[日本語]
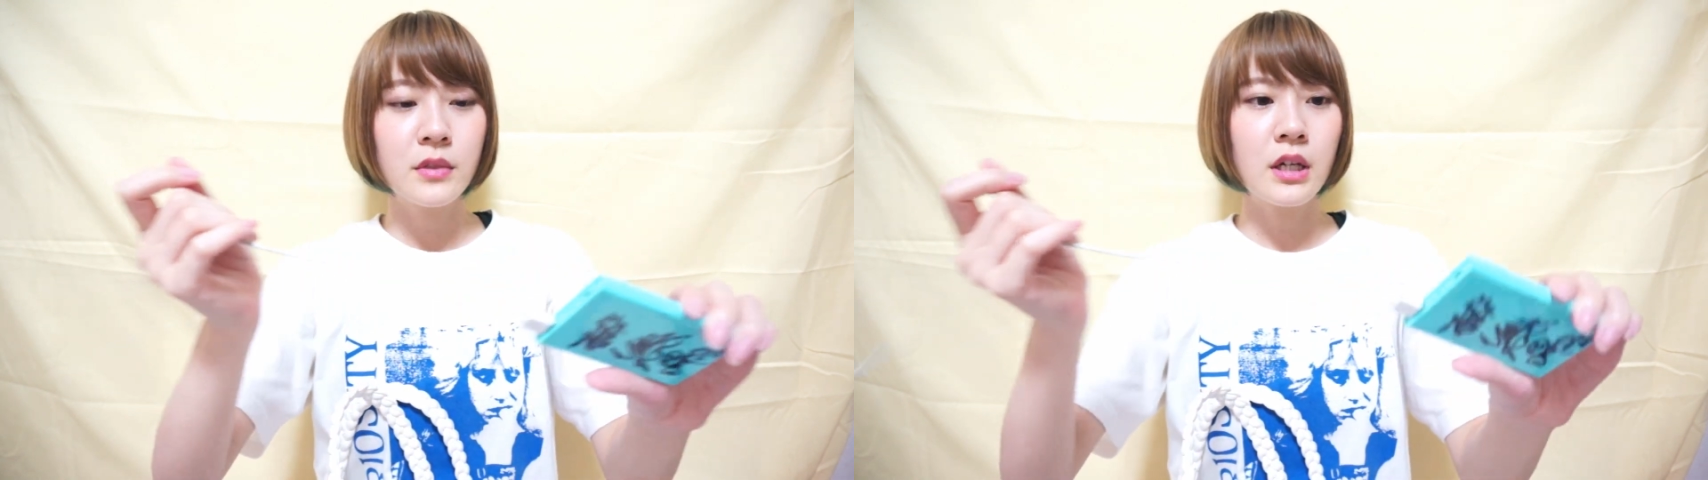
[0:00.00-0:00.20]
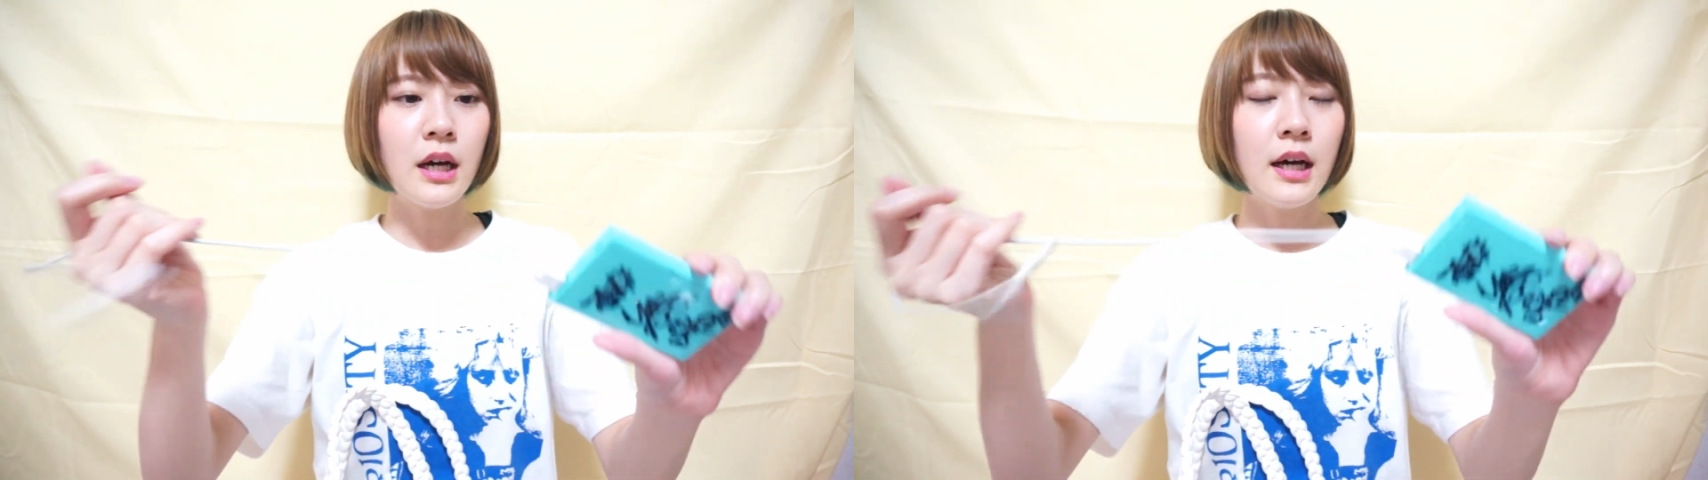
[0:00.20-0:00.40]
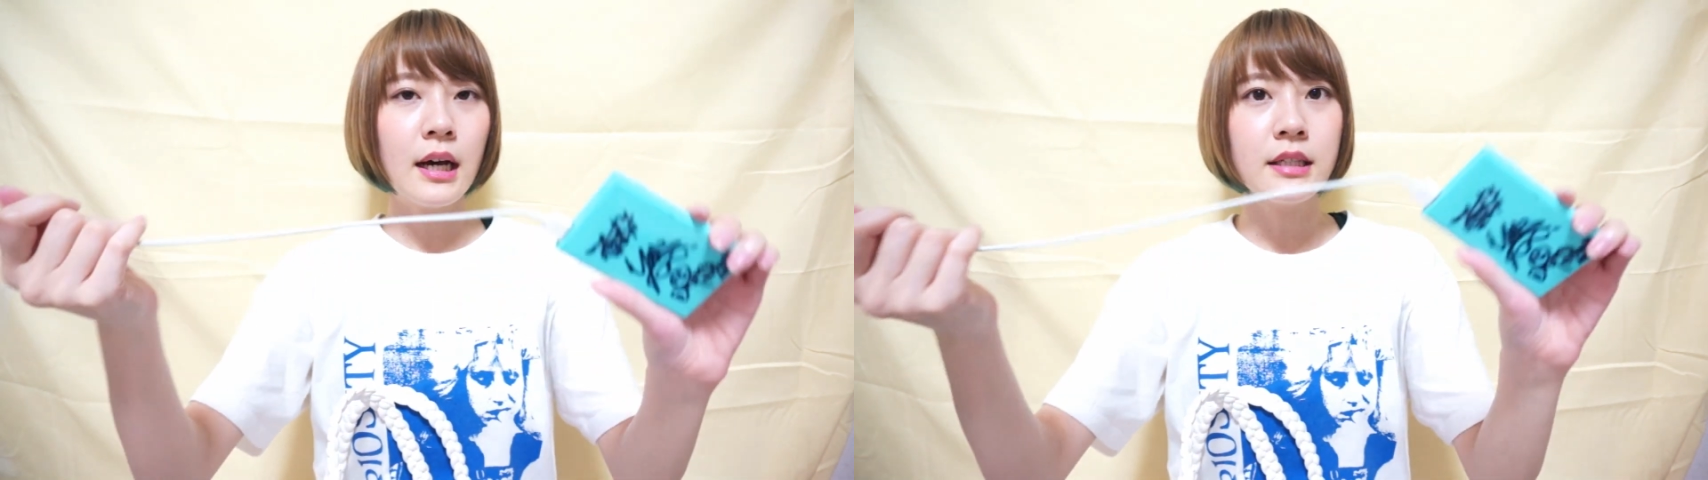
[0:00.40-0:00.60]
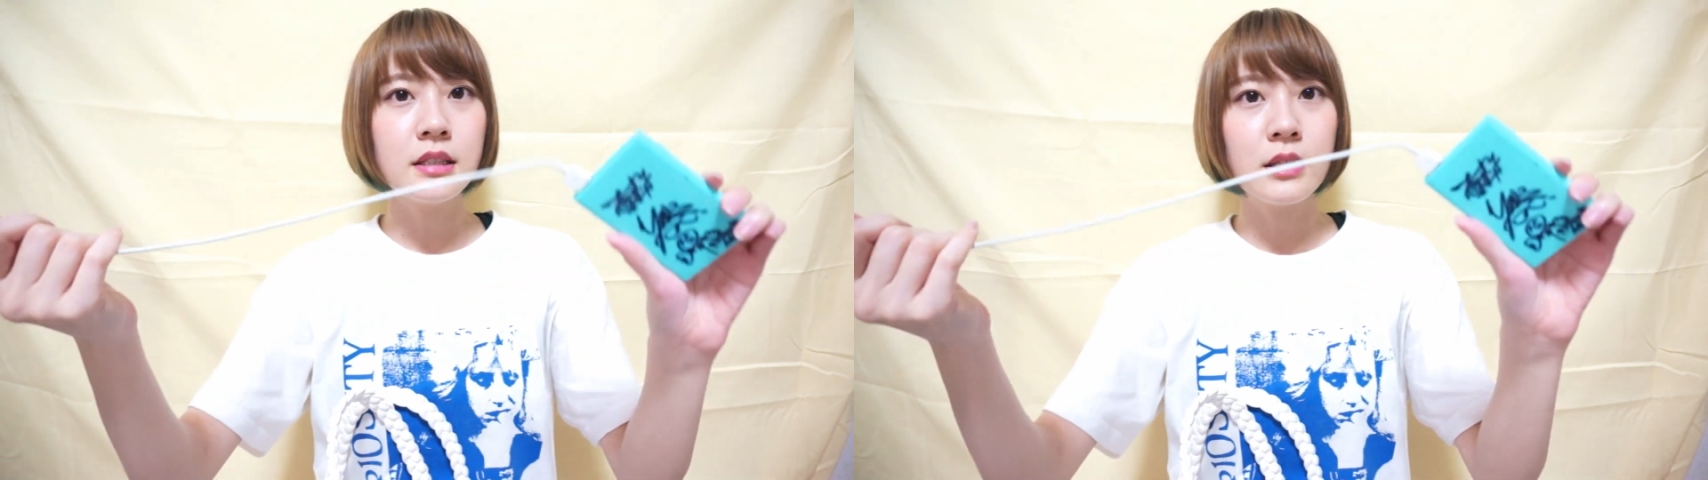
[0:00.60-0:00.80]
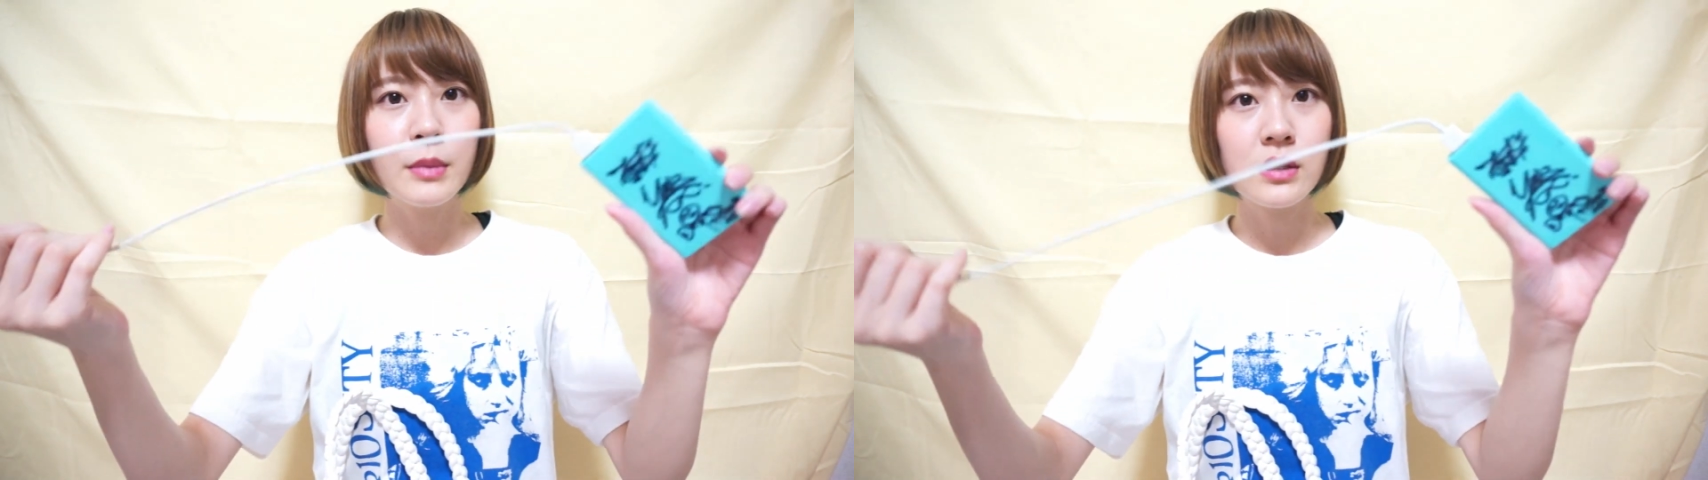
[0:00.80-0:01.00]
が
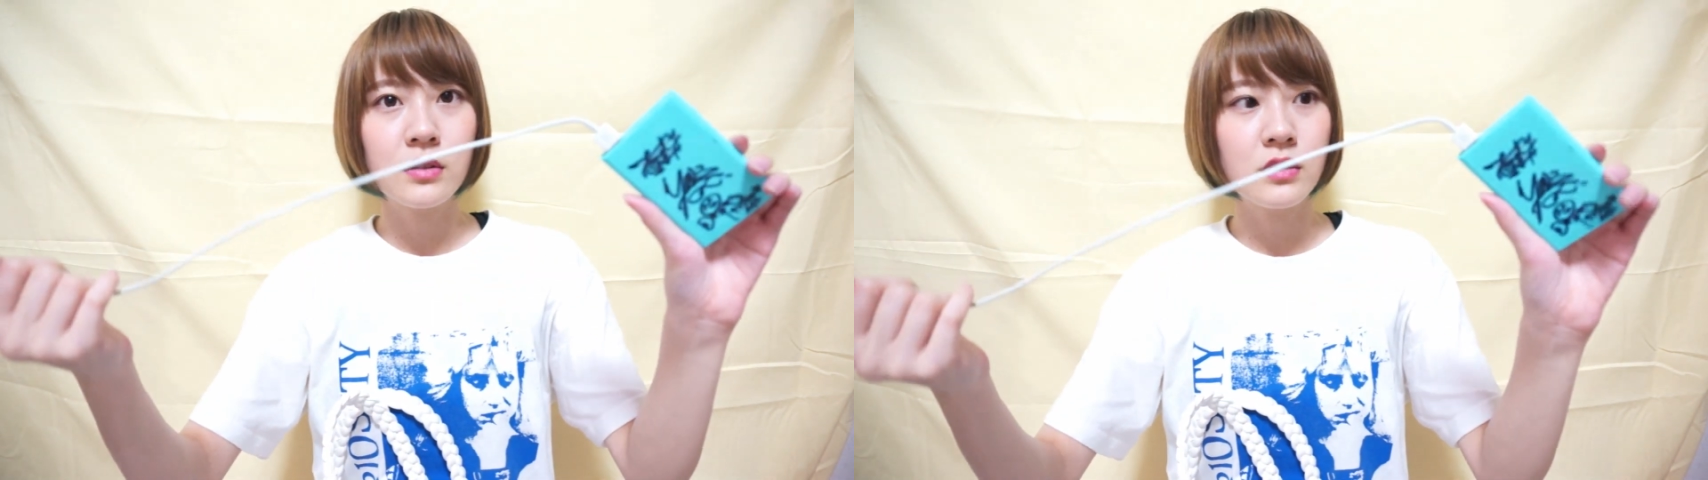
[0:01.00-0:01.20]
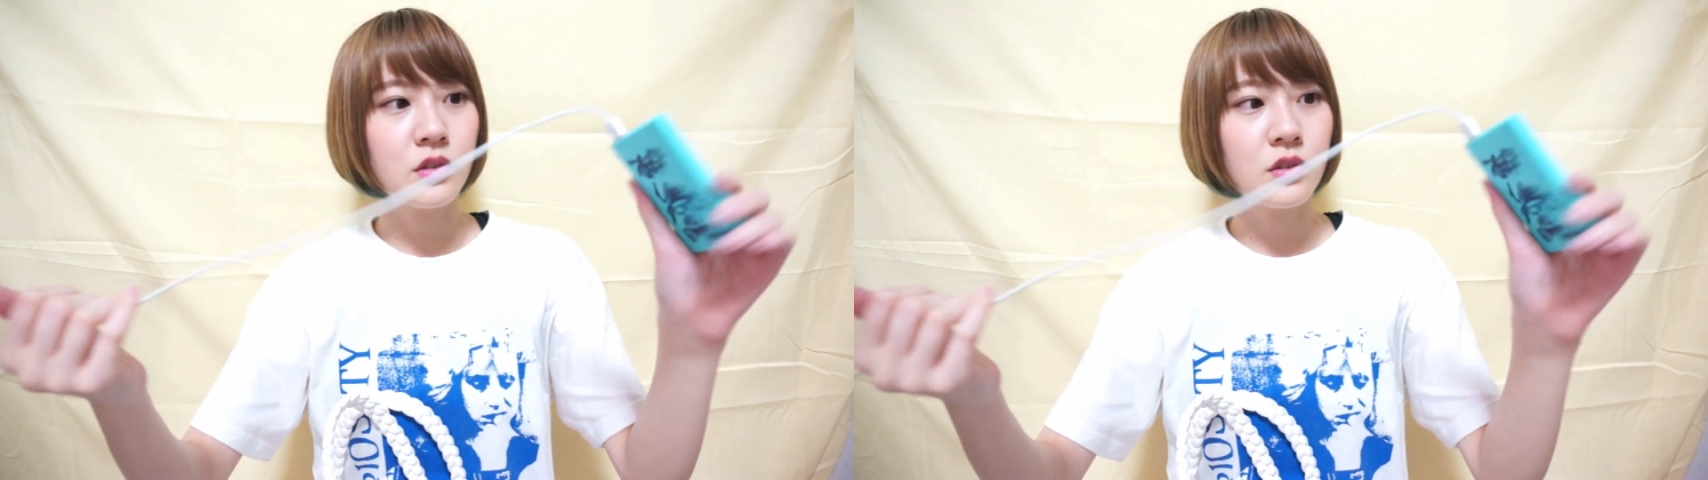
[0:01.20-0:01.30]
入ってます